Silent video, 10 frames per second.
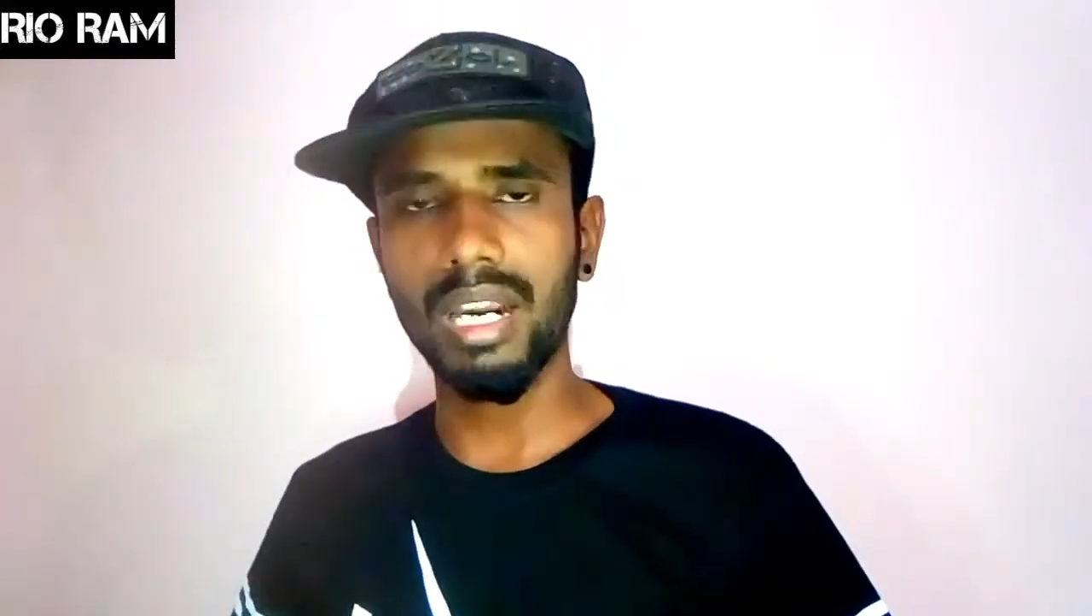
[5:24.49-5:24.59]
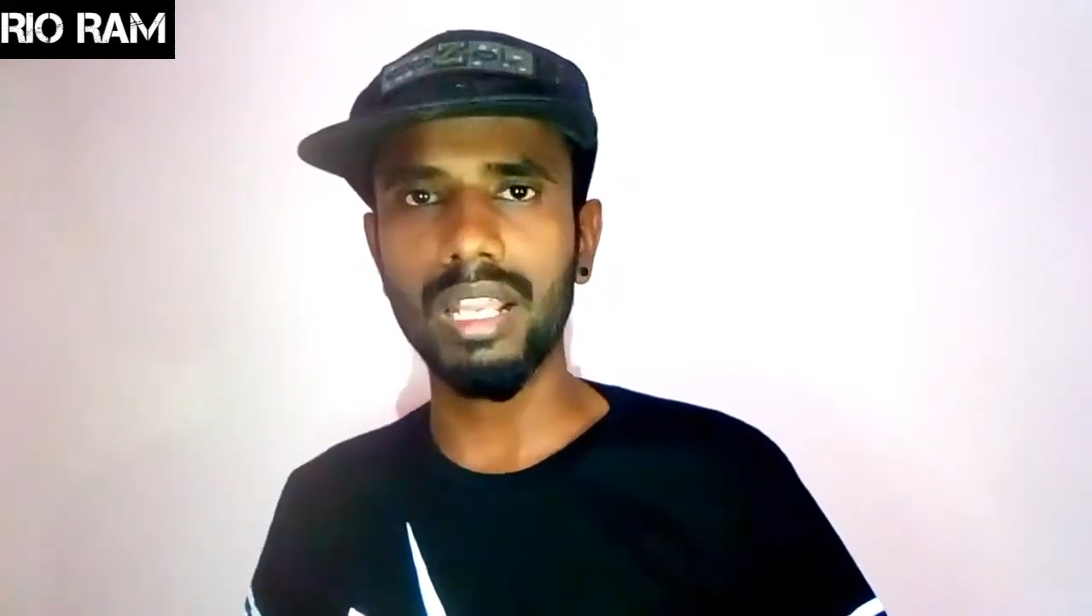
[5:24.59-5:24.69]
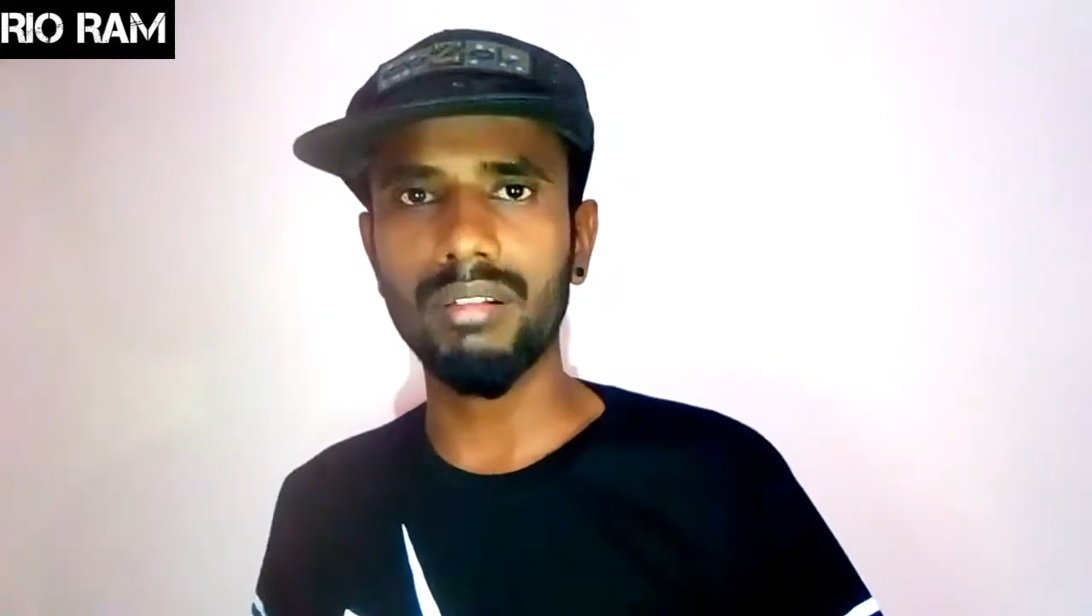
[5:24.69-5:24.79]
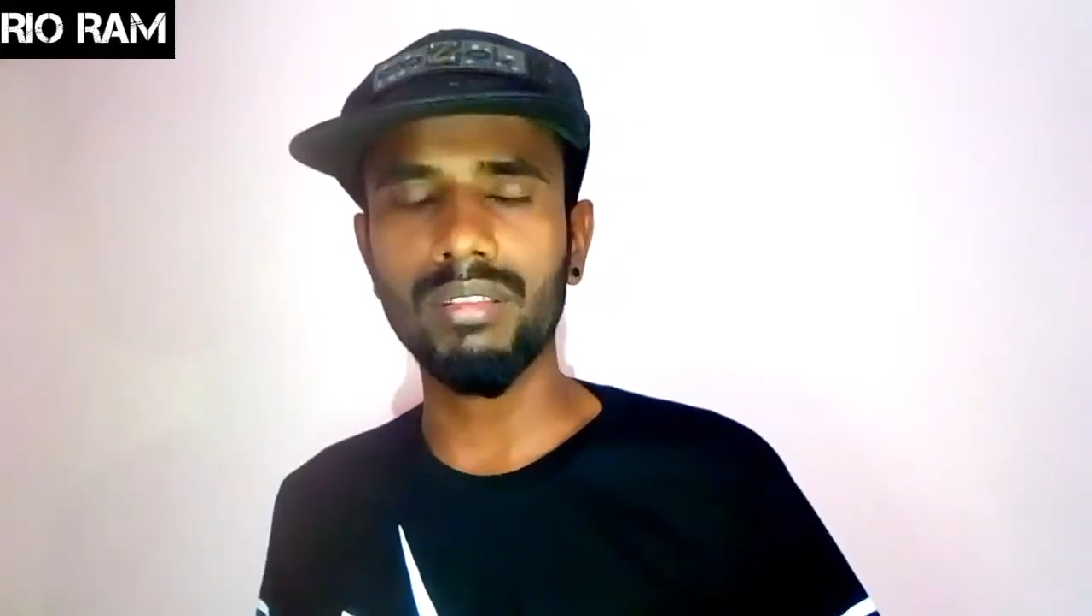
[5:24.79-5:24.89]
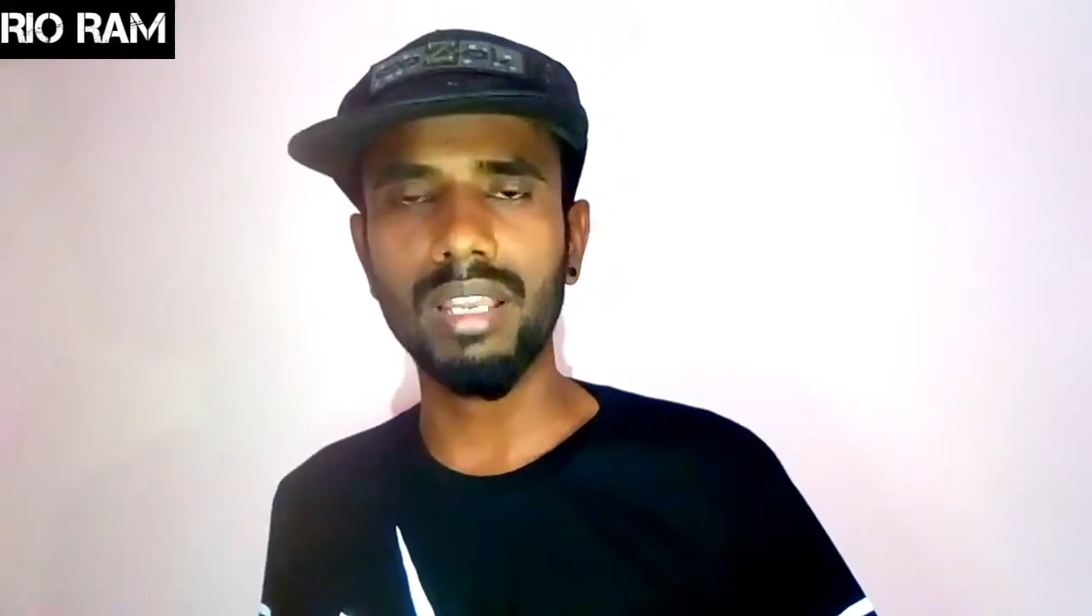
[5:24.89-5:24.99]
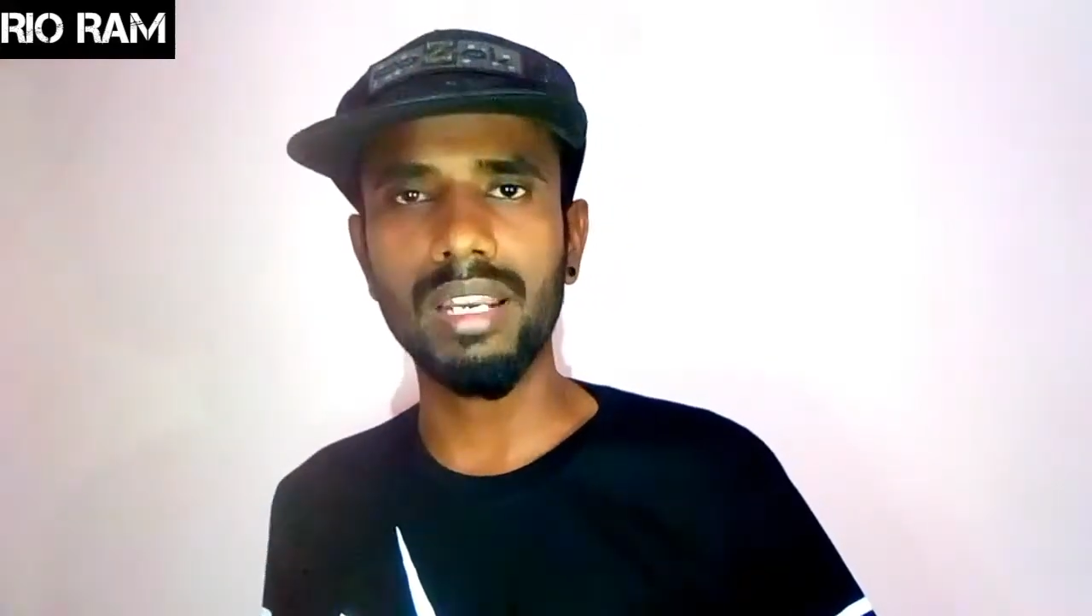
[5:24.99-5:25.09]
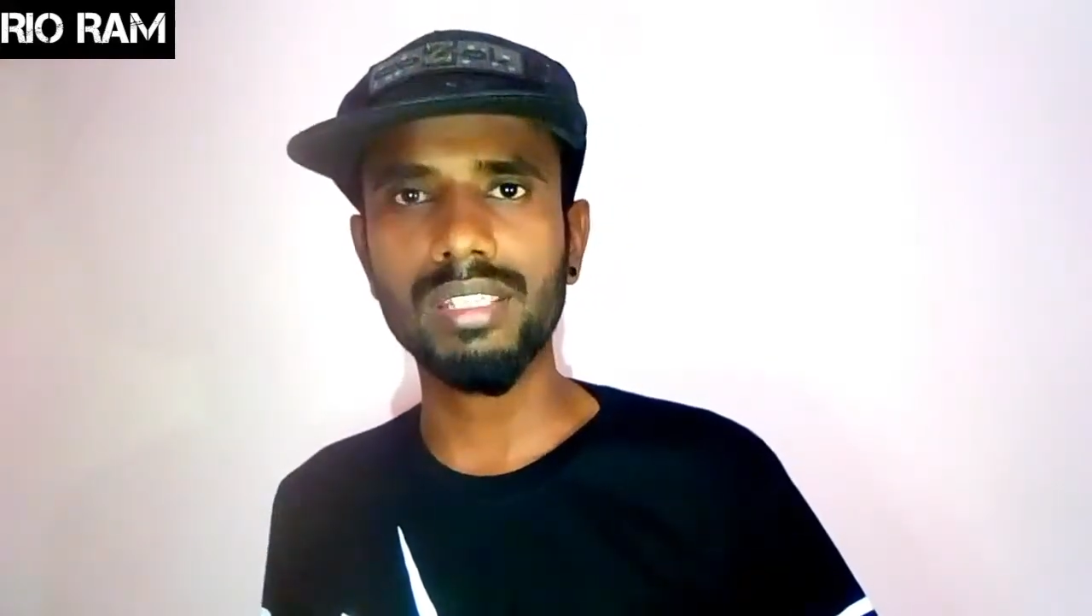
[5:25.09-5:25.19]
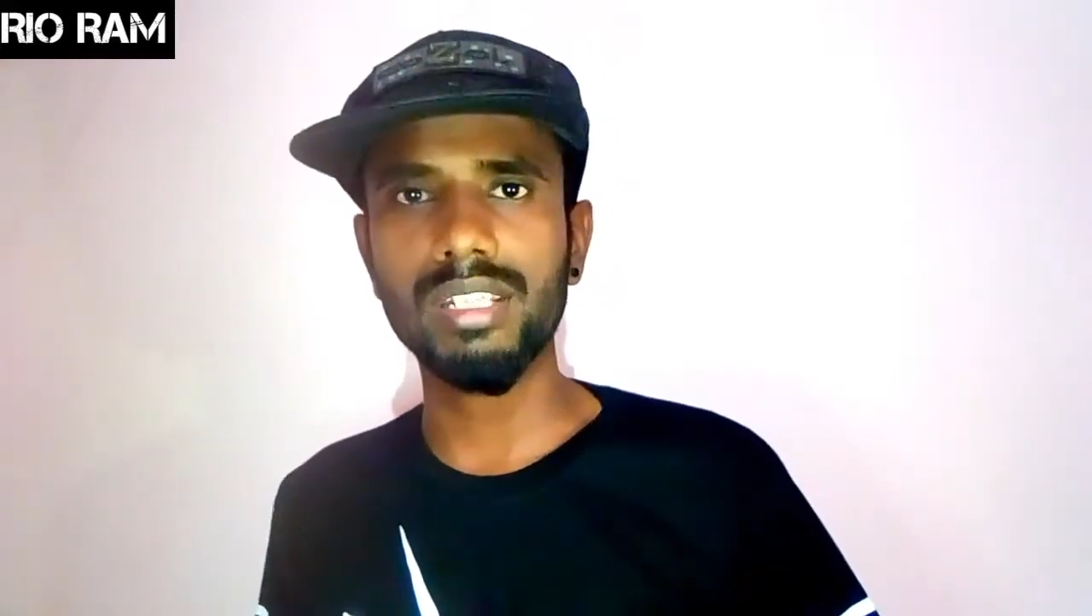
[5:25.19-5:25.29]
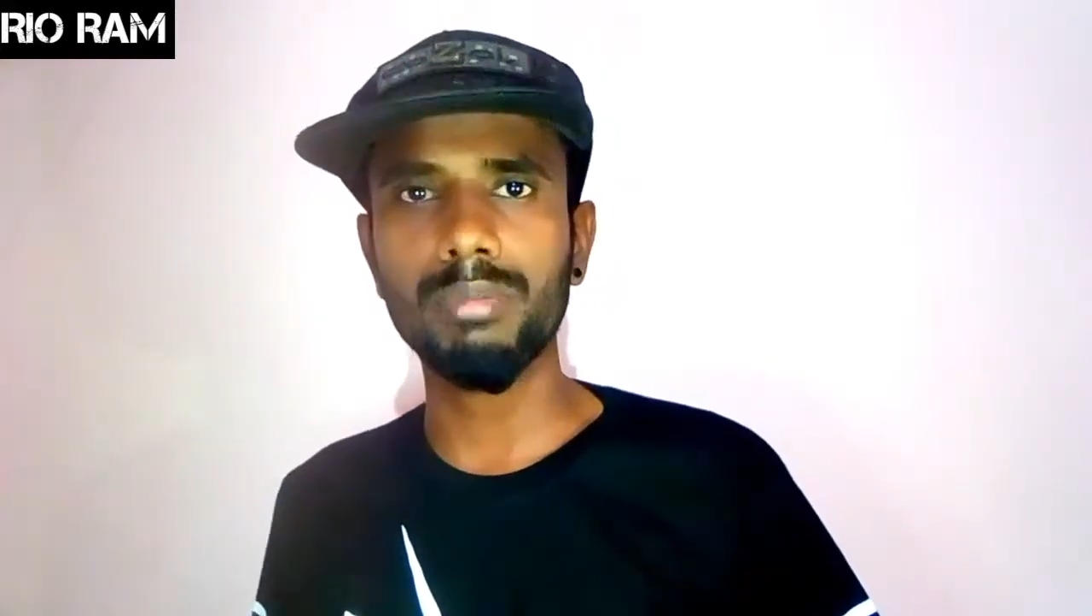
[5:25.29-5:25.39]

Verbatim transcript: கடலில் வந்து அழிஞ்சிட்டு